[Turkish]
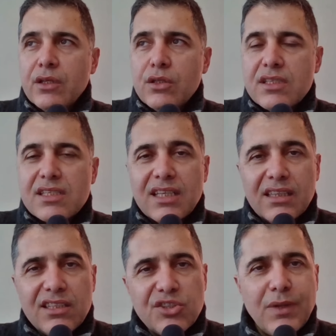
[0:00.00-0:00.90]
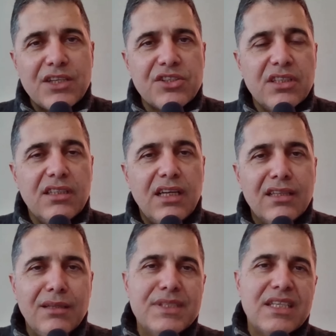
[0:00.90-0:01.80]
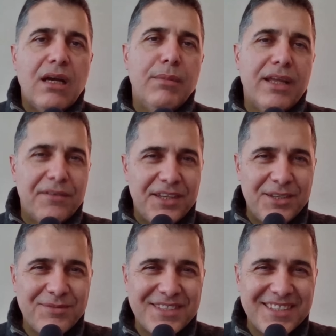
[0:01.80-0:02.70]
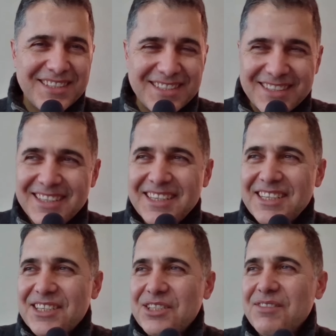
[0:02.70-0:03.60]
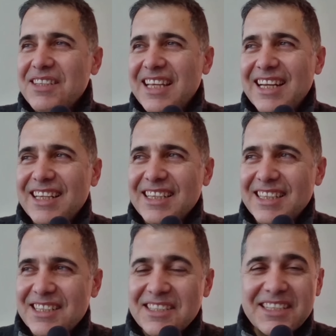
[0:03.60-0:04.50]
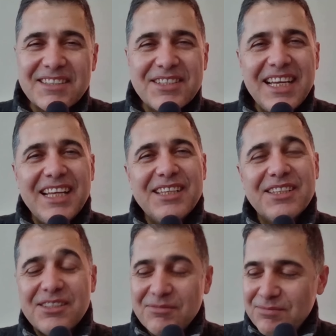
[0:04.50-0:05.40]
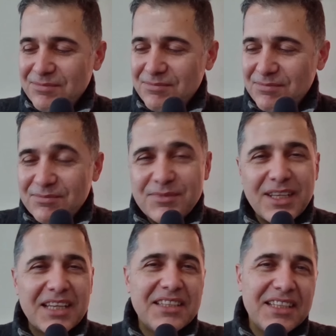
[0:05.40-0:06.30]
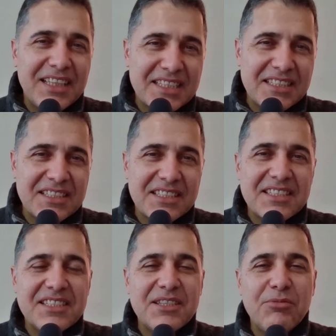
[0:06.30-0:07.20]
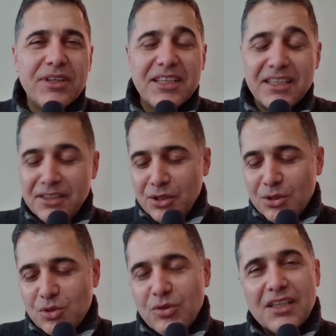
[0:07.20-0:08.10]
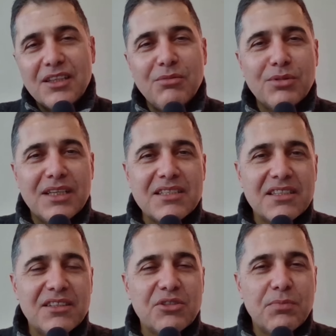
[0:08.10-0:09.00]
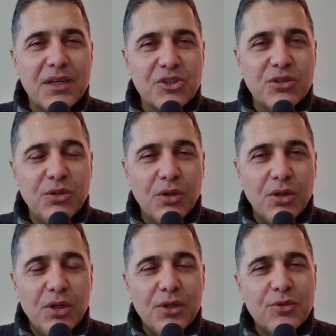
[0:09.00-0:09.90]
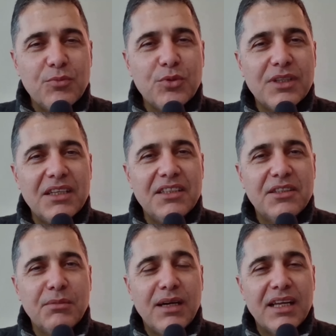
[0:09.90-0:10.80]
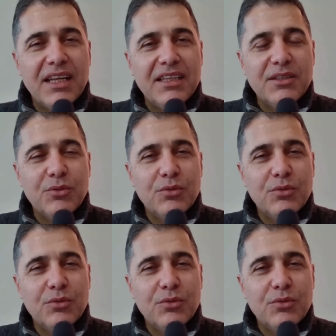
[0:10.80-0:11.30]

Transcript: satış başladığı anda bize haber verir misiniz? Şimdi değerli arkadaşlar yani takdir edersiniz ki size buradan şu anda buradan satış başlıyor. Buradan itibaren